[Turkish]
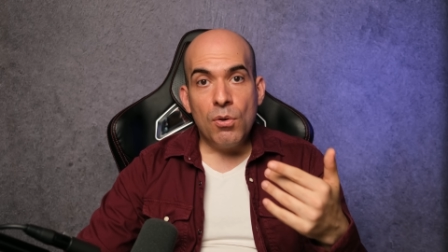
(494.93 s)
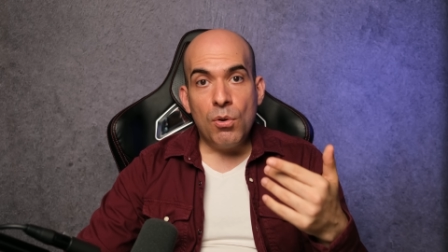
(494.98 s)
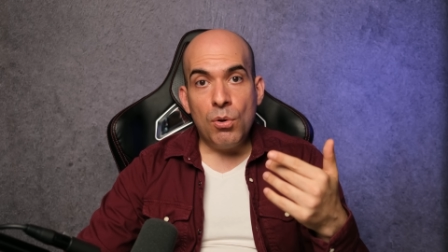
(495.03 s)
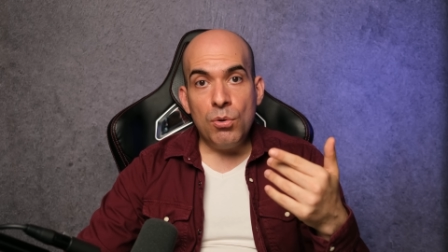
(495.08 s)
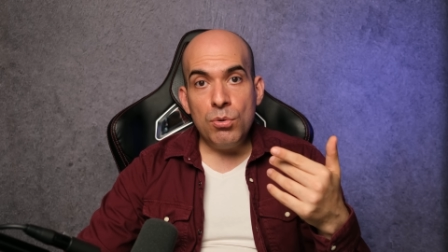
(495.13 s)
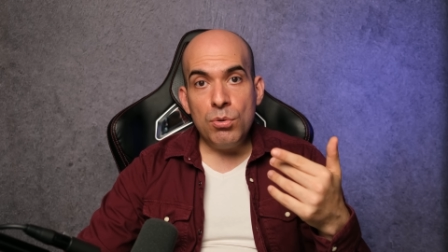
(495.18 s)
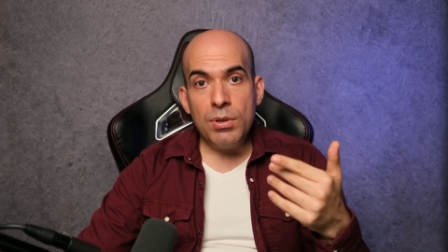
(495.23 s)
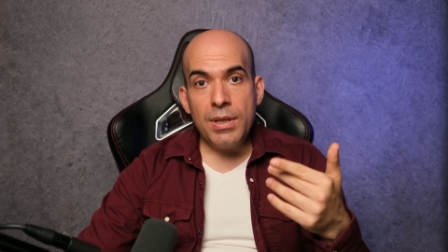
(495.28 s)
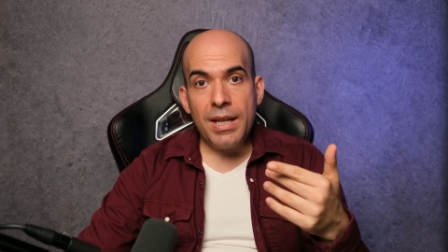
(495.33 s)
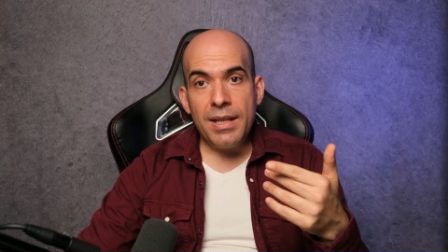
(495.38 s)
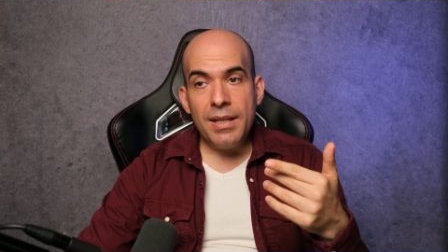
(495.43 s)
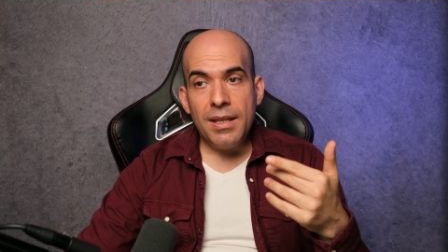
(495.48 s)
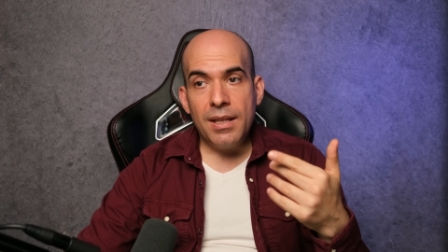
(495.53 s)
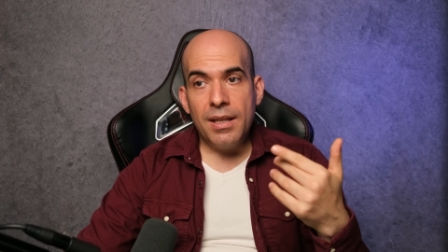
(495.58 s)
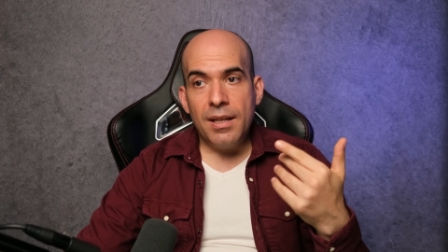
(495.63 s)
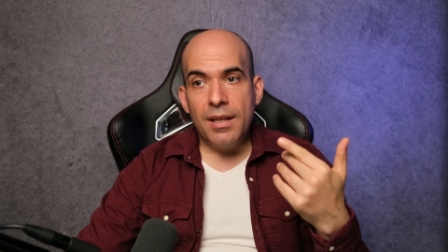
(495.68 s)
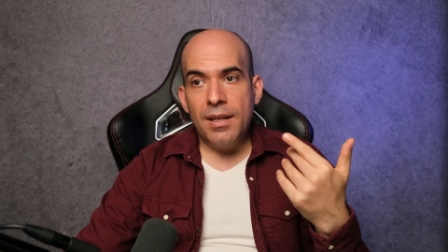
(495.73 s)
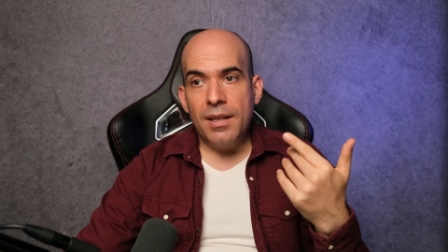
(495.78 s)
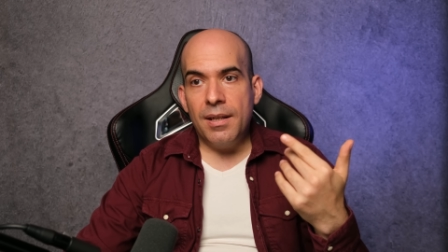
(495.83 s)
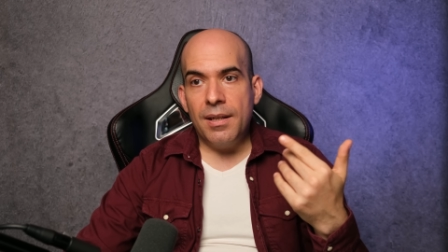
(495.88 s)
O yüzden
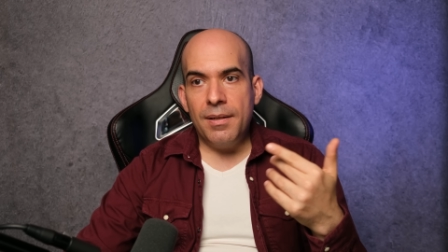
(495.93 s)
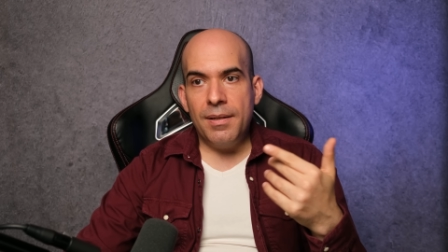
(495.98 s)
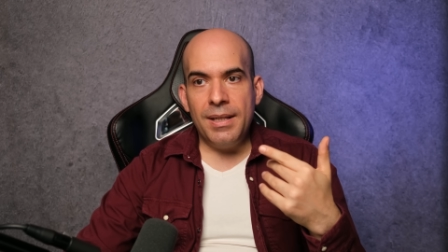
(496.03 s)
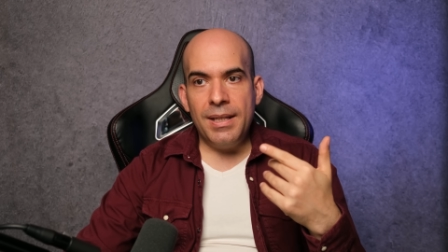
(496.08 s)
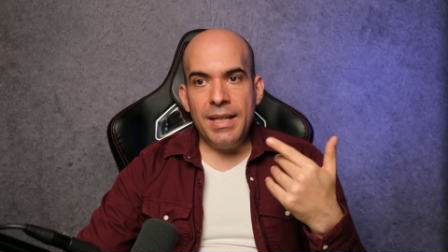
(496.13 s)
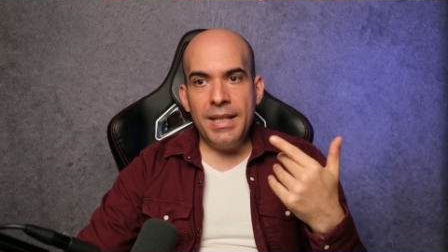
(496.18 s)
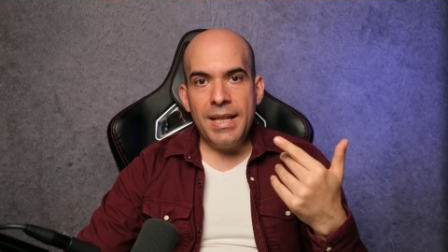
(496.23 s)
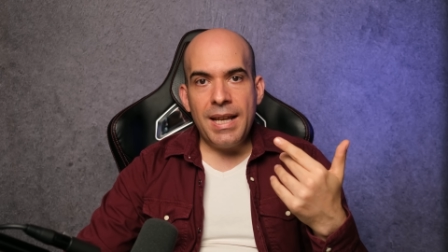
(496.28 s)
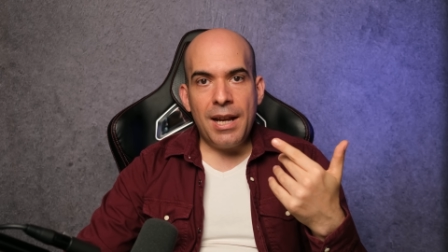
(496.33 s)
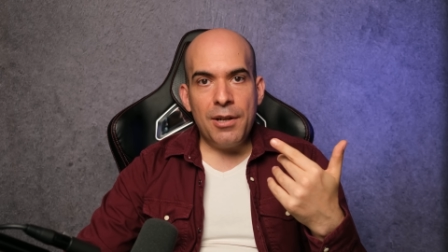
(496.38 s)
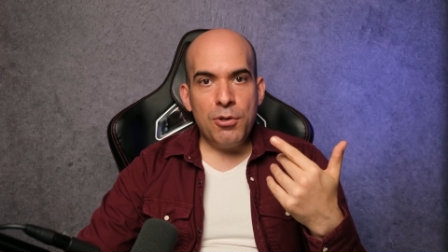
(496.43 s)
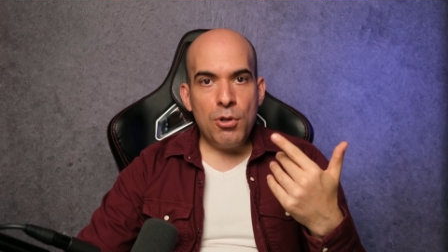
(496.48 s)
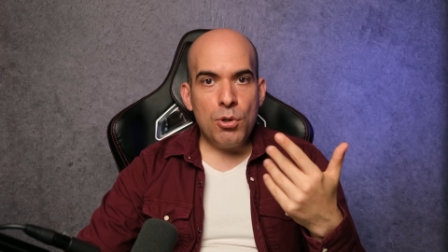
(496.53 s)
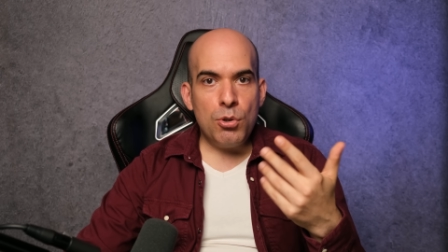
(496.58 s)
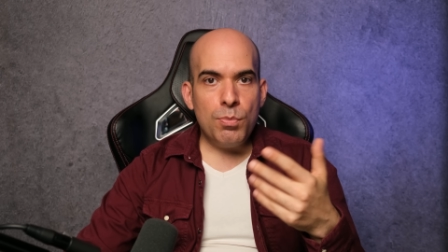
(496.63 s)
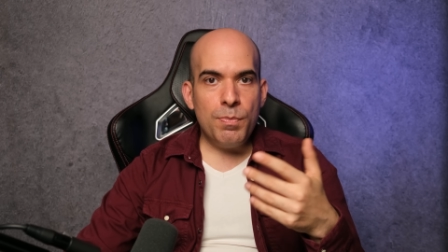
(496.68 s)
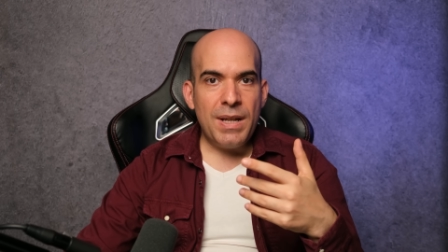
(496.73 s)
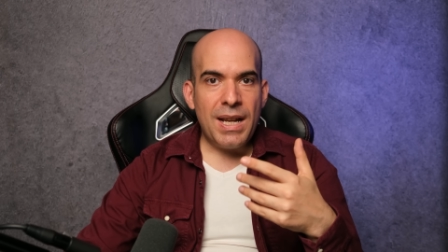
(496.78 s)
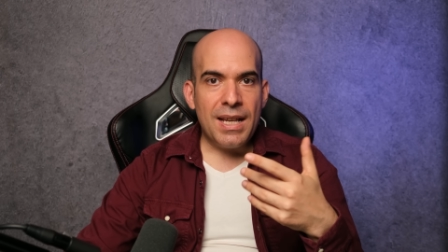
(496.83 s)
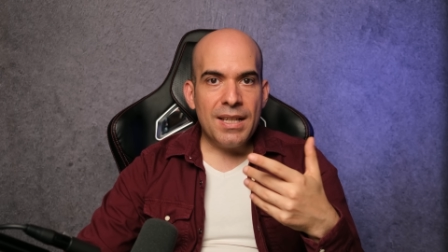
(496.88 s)

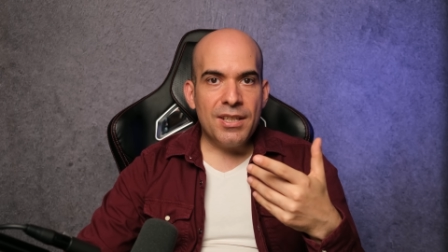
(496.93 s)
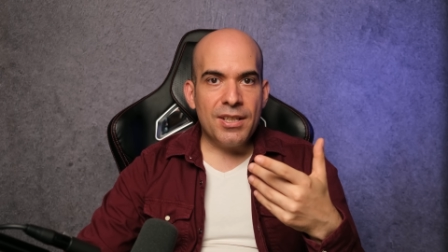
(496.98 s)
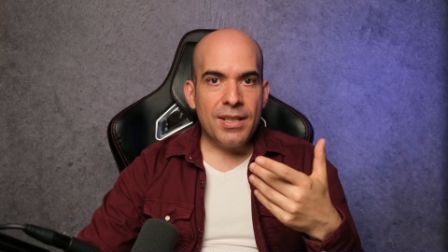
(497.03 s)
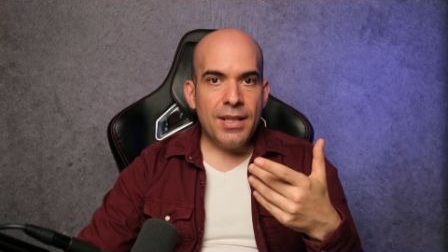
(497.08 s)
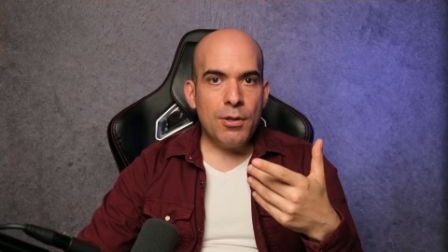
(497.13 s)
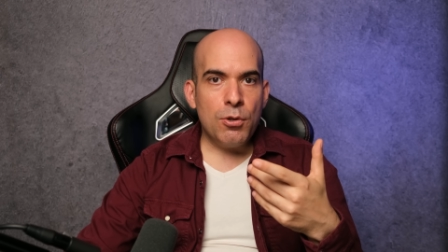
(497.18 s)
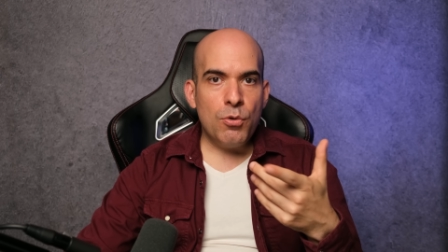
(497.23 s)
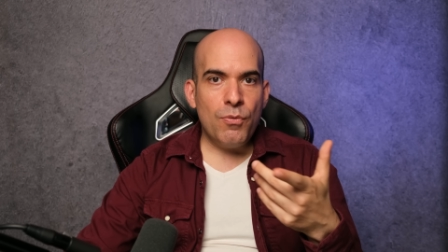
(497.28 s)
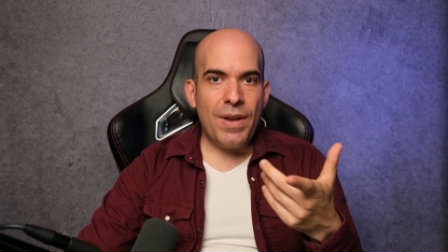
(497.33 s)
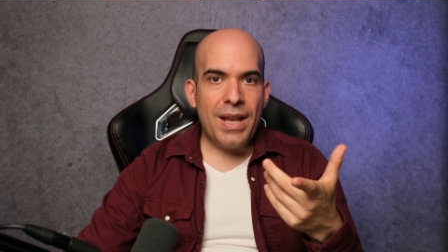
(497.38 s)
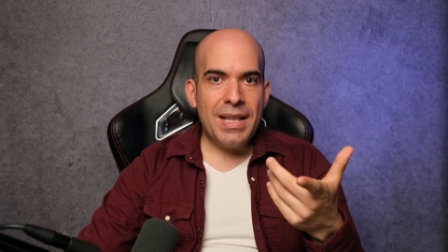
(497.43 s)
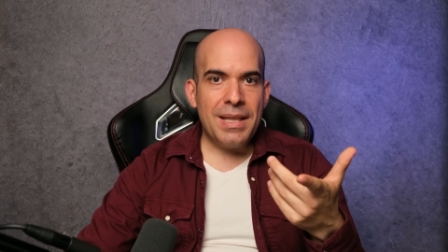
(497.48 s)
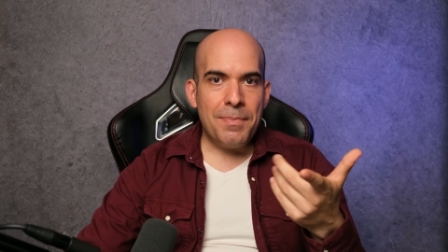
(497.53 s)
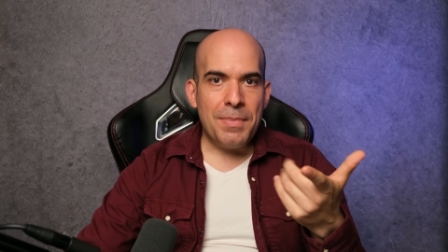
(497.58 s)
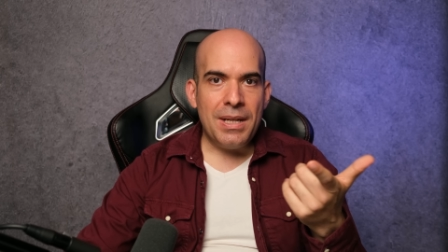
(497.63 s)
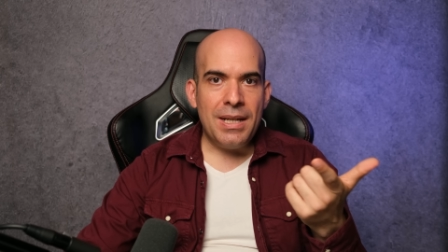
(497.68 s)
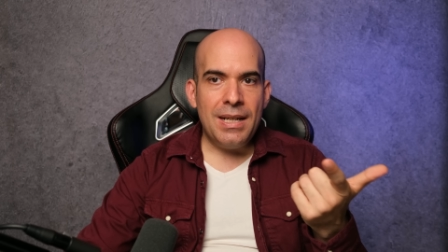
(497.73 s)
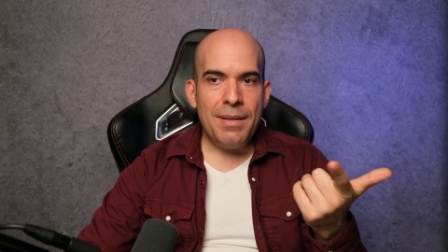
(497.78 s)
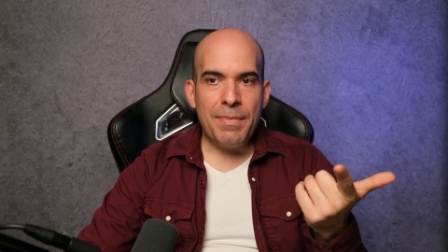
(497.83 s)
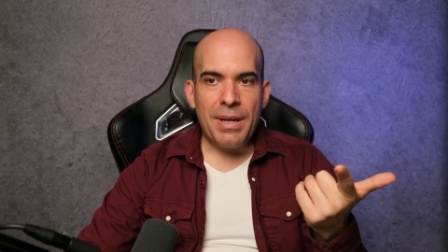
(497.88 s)
DDR4 birazcık da güvenli
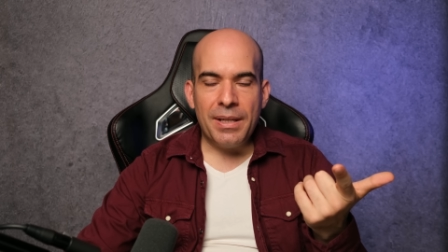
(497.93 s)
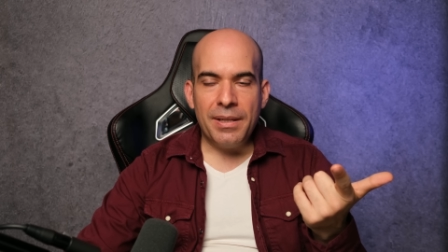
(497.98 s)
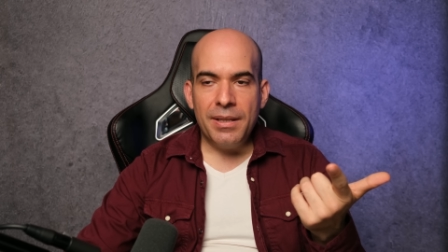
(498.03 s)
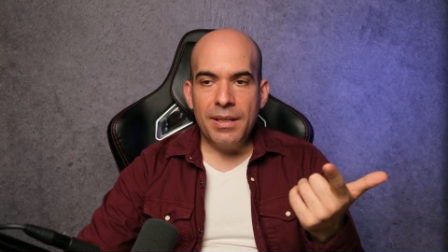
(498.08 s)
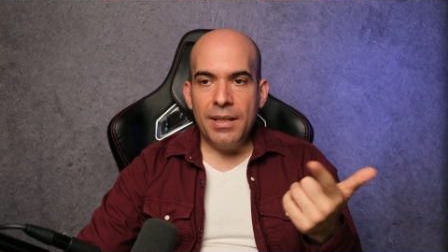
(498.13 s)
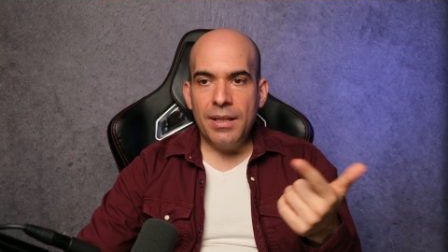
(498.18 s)
bir liman.